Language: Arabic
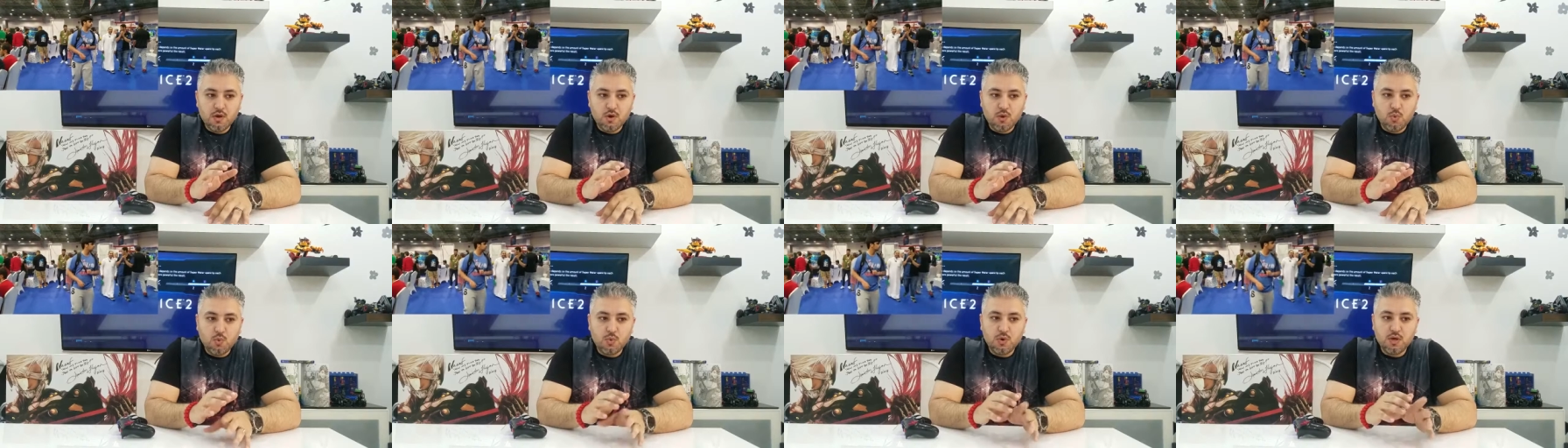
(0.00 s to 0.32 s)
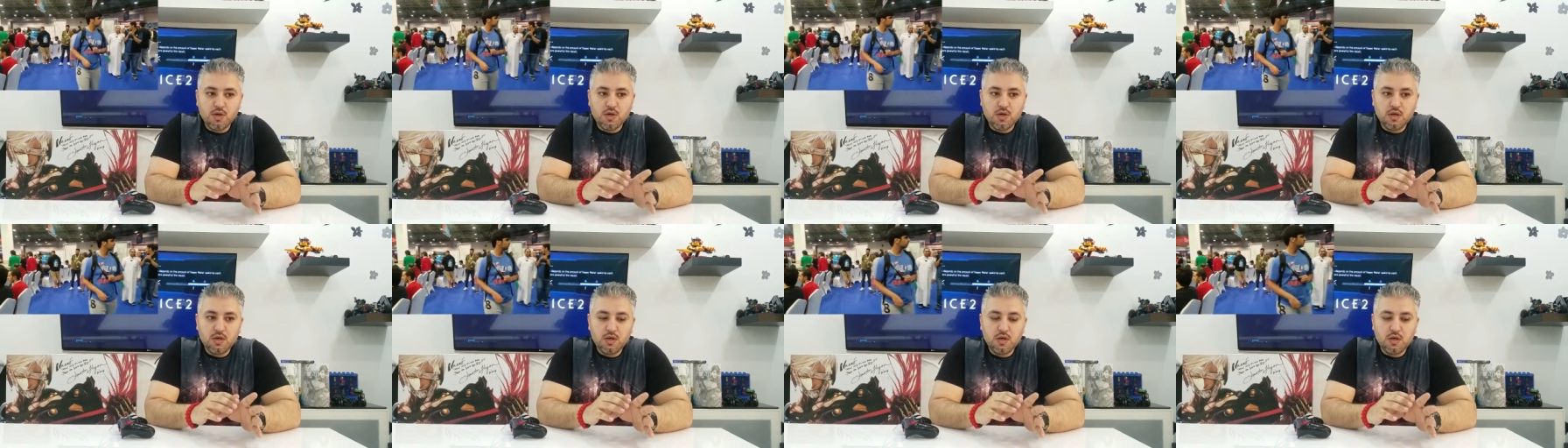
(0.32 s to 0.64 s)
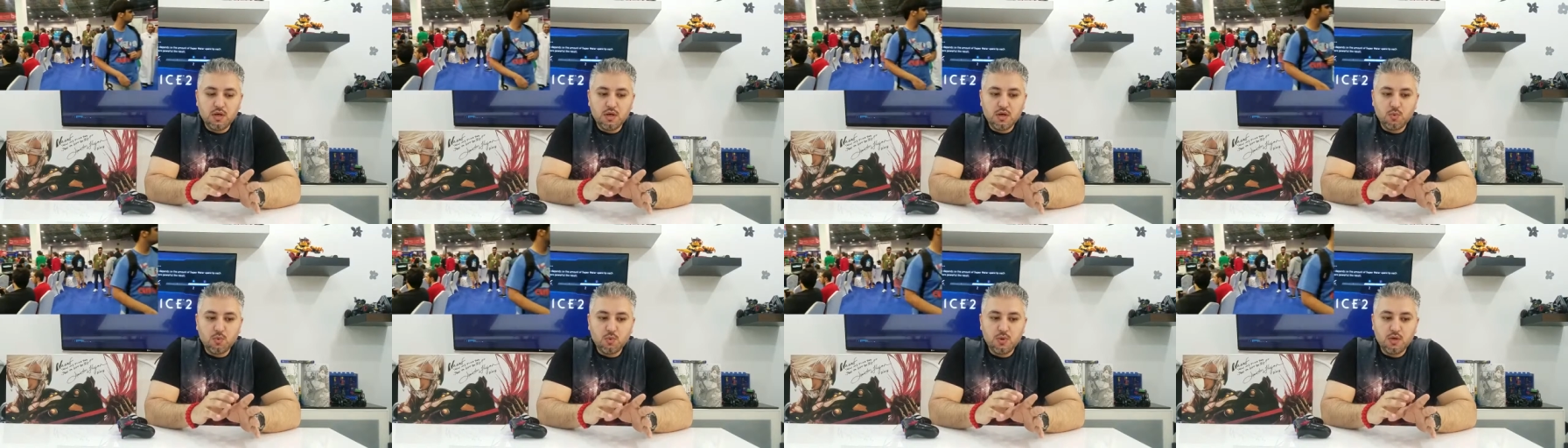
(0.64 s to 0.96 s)

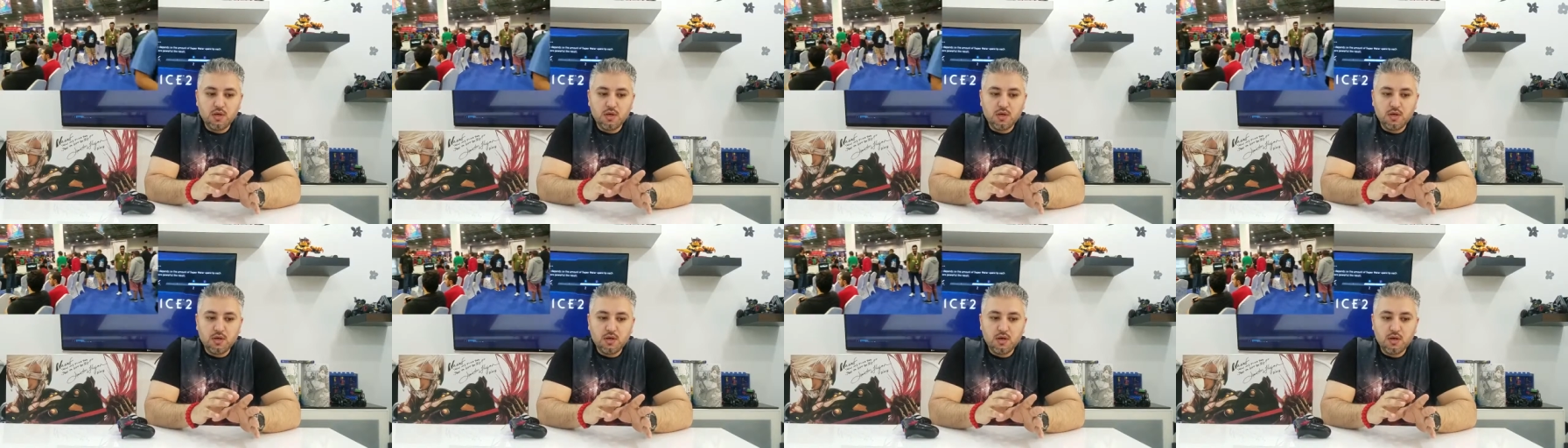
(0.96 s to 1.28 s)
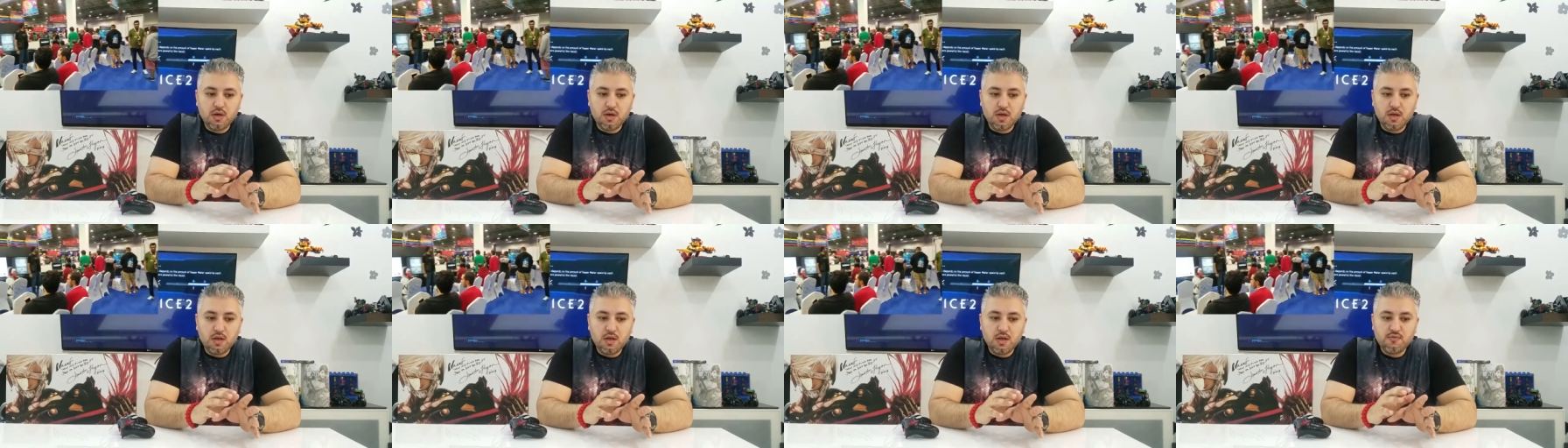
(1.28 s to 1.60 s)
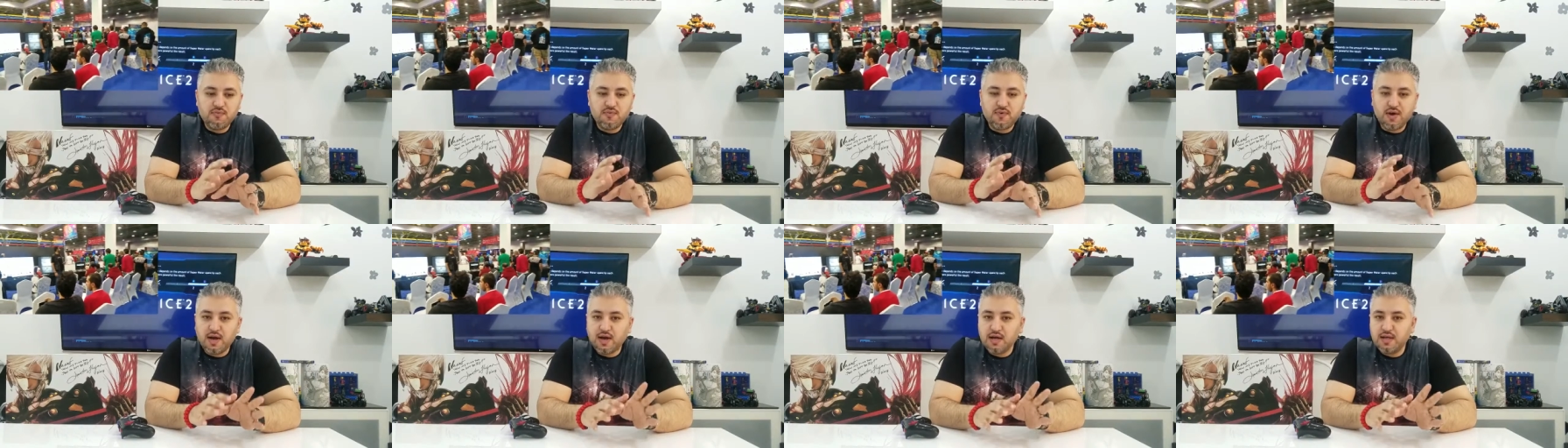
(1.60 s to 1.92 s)
وال
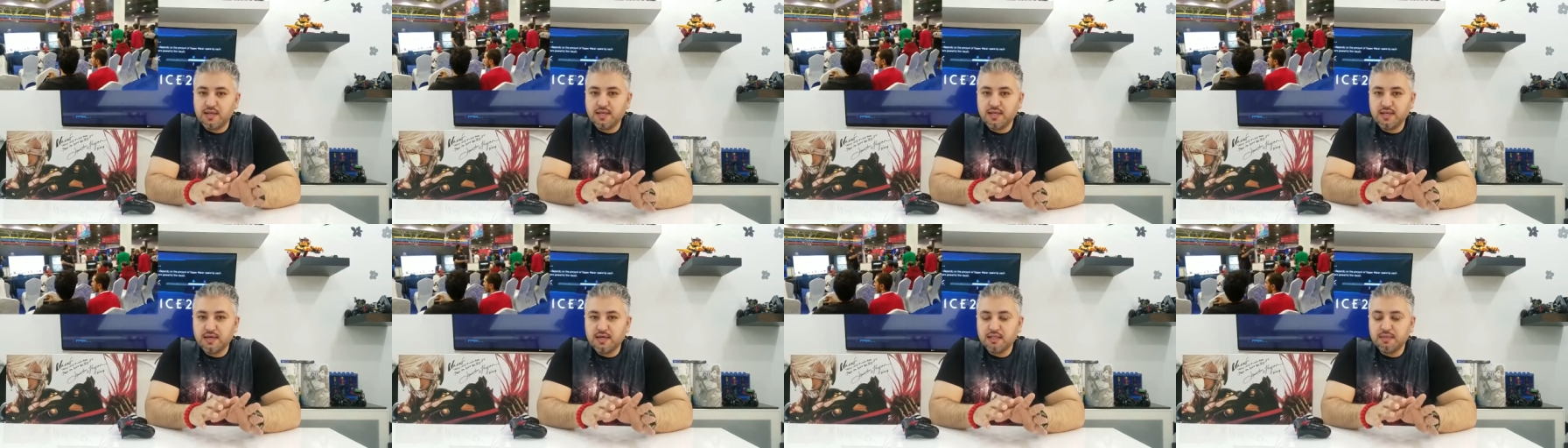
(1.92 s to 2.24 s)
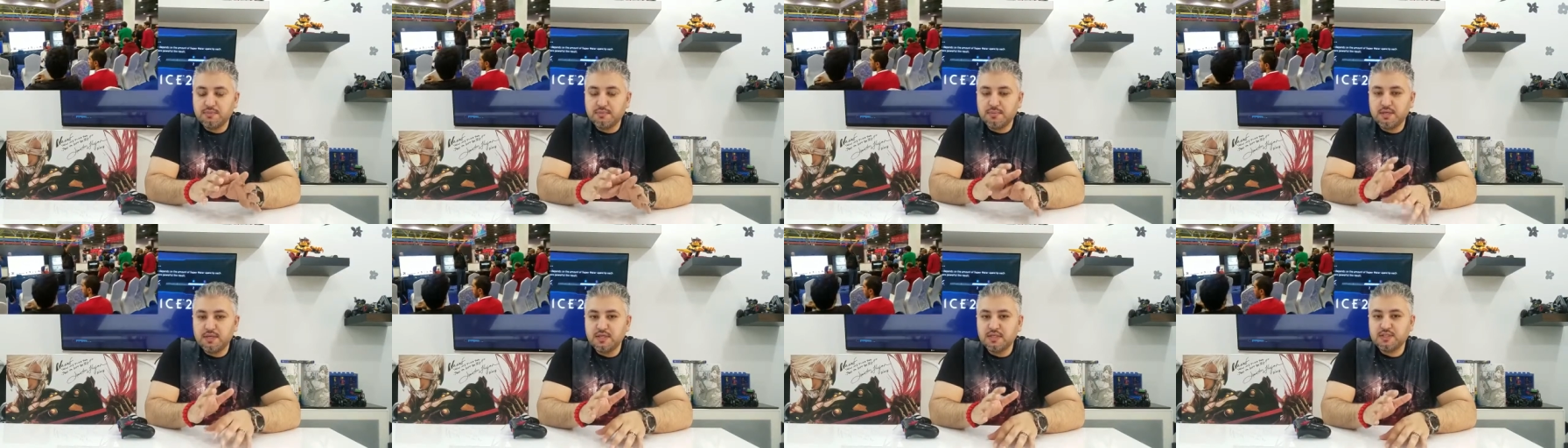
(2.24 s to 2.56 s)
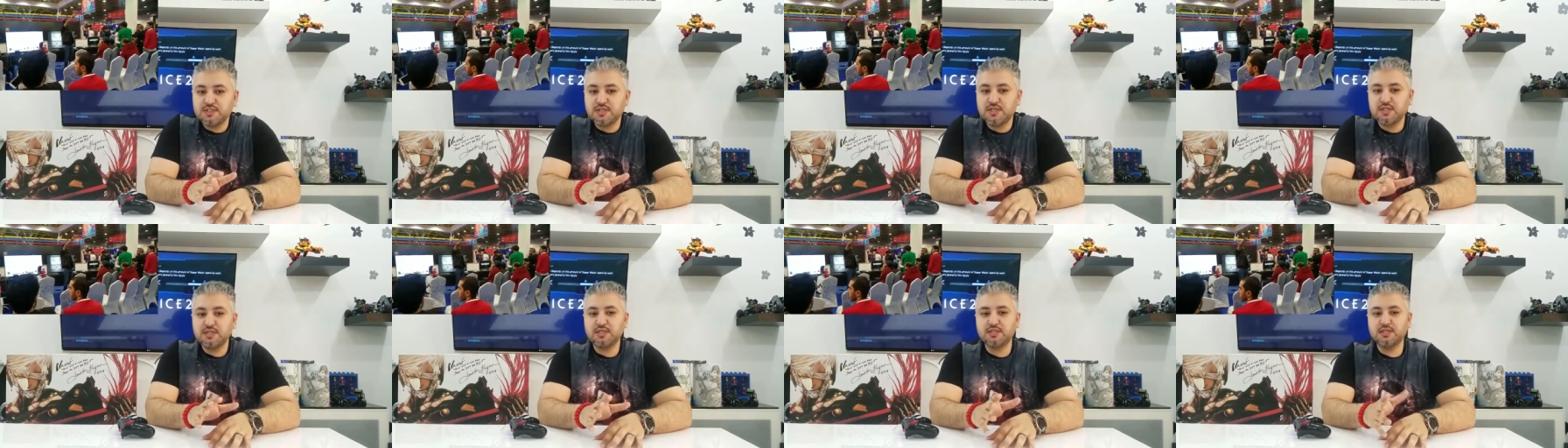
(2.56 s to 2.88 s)
والفعاليات
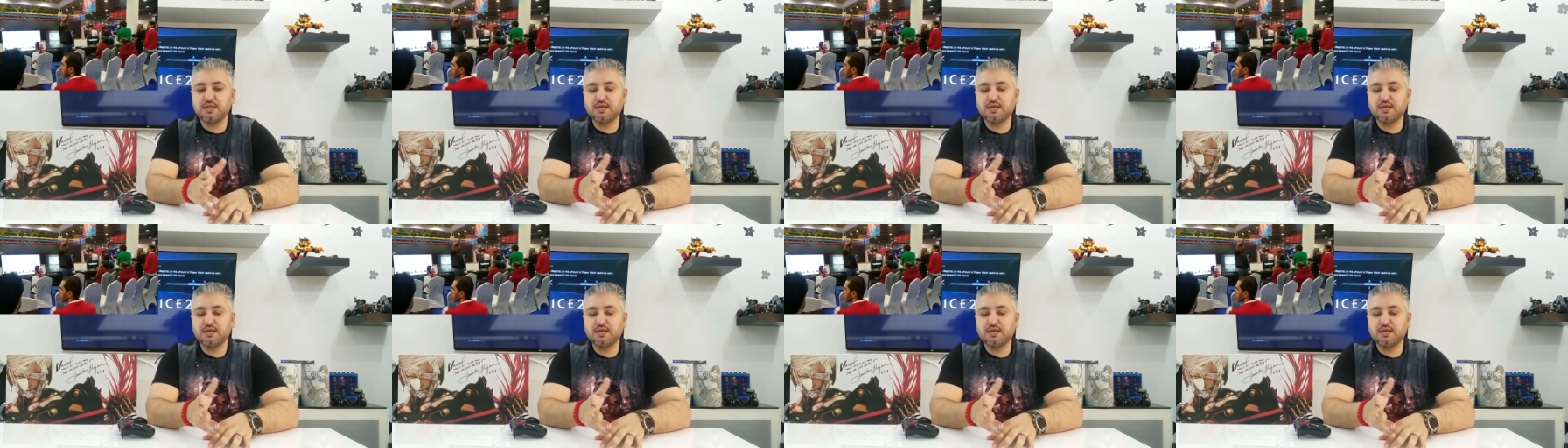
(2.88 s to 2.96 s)
بلشت